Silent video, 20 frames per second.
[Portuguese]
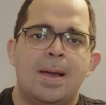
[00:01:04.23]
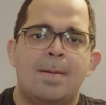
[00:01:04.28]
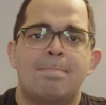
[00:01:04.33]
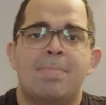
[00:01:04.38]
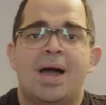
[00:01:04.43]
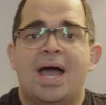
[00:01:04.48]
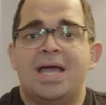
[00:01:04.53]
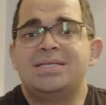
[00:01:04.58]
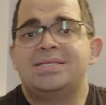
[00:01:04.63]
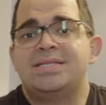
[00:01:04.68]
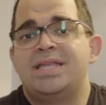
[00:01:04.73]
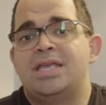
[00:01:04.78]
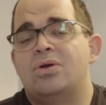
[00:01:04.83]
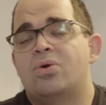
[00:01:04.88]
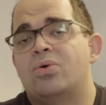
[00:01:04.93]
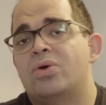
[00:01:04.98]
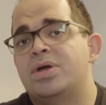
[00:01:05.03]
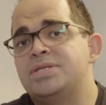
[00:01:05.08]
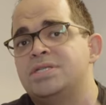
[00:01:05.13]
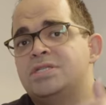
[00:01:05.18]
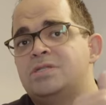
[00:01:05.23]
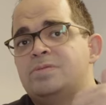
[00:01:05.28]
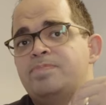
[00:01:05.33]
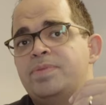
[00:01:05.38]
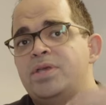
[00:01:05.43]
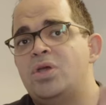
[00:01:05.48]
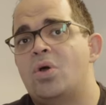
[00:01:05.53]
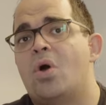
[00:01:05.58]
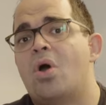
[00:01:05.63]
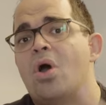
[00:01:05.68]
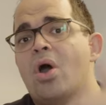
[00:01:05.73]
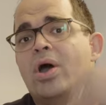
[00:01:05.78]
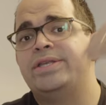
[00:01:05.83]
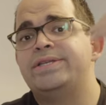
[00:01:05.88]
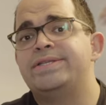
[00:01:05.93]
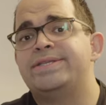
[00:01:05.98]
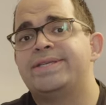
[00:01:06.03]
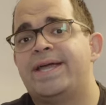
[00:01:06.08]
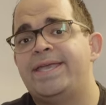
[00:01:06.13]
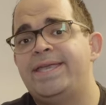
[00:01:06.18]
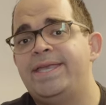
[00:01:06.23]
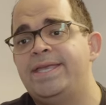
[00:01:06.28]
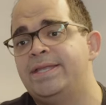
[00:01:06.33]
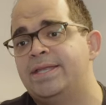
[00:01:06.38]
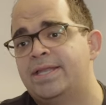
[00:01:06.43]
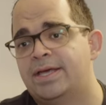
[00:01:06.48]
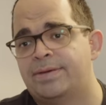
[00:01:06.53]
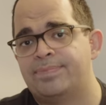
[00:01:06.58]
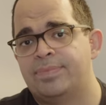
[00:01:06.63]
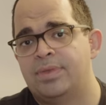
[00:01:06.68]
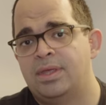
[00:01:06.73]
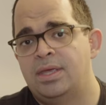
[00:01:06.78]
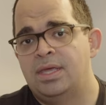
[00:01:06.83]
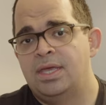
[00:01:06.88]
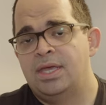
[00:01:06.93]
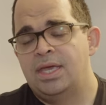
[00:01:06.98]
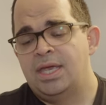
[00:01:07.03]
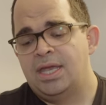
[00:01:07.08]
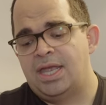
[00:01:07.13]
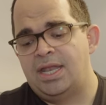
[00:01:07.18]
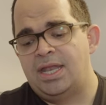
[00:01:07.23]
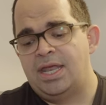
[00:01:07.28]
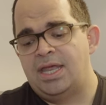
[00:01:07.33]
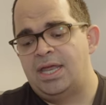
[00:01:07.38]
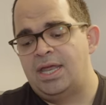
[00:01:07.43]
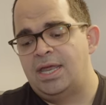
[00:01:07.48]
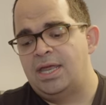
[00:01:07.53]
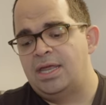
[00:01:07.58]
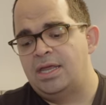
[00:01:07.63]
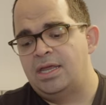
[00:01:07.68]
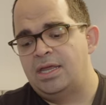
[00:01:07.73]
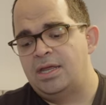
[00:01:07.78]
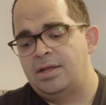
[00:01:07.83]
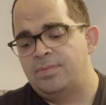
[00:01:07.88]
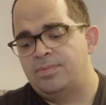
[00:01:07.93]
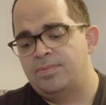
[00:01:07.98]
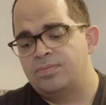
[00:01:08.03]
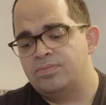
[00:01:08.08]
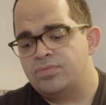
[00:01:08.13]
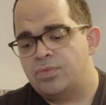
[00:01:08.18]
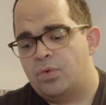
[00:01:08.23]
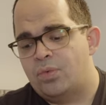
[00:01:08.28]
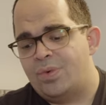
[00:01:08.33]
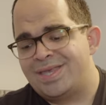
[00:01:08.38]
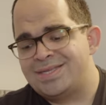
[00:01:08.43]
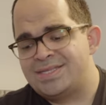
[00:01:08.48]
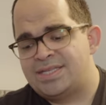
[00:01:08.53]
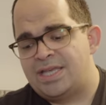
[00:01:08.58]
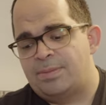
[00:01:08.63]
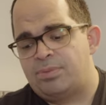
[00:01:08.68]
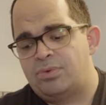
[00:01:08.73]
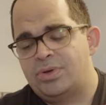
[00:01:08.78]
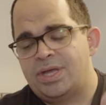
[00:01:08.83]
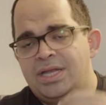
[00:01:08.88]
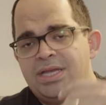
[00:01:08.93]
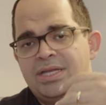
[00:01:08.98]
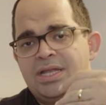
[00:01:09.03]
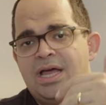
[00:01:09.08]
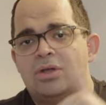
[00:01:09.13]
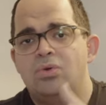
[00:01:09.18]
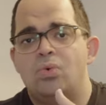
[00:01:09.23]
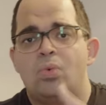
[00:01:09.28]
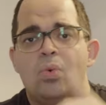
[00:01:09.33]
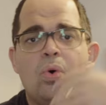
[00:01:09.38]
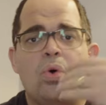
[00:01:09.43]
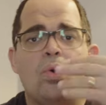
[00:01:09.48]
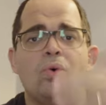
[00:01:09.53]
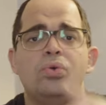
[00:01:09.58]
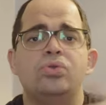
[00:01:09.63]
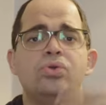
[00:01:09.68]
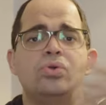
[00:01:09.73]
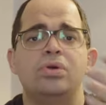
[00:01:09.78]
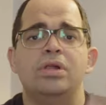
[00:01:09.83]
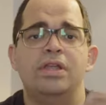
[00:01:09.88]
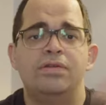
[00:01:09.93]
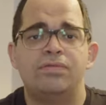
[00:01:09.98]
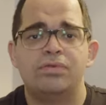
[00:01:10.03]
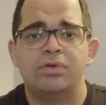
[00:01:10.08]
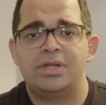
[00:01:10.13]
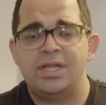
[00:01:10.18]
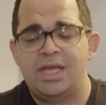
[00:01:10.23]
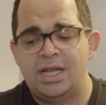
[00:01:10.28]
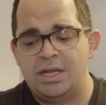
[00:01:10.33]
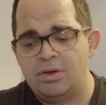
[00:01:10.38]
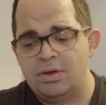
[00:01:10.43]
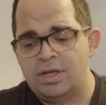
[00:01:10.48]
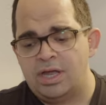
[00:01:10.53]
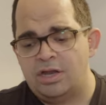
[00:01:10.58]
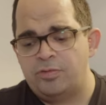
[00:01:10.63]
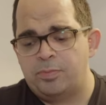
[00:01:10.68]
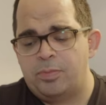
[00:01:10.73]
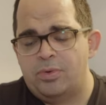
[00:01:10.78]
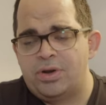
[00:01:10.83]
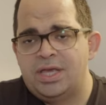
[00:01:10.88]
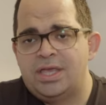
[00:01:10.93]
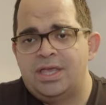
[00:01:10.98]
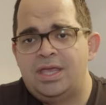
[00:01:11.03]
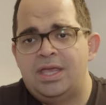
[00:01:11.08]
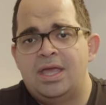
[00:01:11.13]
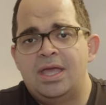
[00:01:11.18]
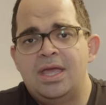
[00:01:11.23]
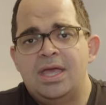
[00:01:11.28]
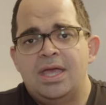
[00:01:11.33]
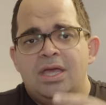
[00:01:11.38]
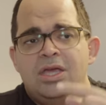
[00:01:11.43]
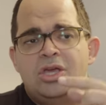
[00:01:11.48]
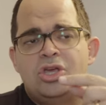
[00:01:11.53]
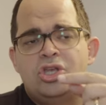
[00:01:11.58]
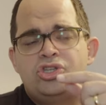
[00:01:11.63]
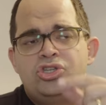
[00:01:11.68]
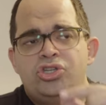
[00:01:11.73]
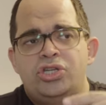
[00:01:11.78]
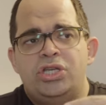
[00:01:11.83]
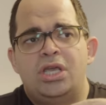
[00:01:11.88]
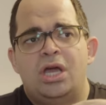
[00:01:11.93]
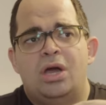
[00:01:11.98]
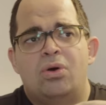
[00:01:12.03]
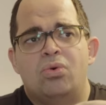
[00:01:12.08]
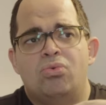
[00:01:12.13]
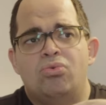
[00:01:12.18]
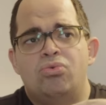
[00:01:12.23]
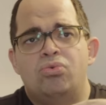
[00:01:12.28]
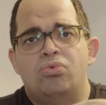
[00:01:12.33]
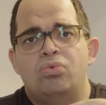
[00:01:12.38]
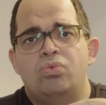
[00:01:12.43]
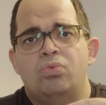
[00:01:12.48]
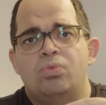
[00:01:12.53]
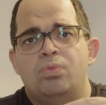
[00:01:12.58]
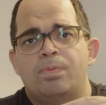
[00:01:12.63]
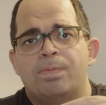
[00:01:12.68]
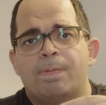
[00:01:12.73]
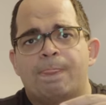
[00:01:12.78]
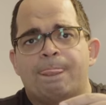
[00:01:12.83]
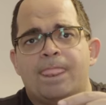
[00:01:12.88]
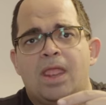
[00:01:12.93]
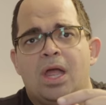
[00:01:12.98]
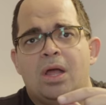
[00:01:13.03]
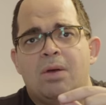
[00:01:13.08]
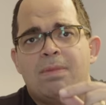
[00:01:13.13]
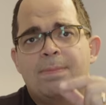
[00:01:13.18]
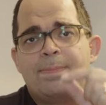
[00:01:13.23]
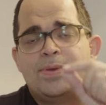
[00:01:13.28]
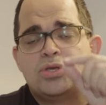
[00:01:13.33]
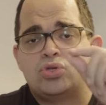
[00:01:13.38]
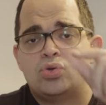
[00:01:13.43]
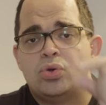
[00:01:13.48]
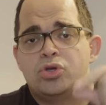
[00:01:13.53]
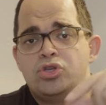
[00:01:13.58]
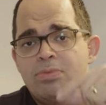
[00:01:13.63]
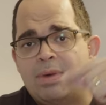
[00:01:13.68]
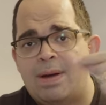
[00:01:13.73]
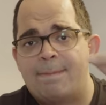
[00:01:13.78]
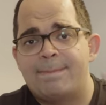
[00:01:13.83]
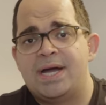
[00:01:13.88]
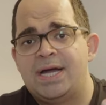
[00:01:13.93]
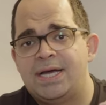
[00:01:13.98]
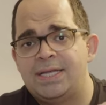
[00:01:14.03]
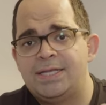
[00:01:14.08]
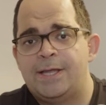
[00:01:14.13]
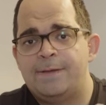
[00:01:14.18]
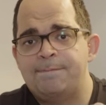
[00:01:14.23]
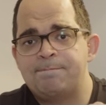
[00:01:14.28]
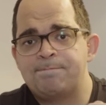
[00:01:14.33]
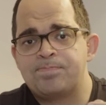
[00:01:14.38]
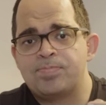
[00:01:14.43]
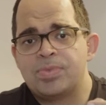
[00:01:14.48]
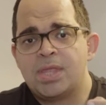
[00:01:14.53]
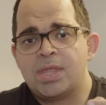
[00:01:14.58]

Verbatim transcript: mas tem coisas piores ainda. Que nem um exemplo que ele dá num outro livro dele que eu quero expor aqui. Tinha um, uma pessoa de uma banda,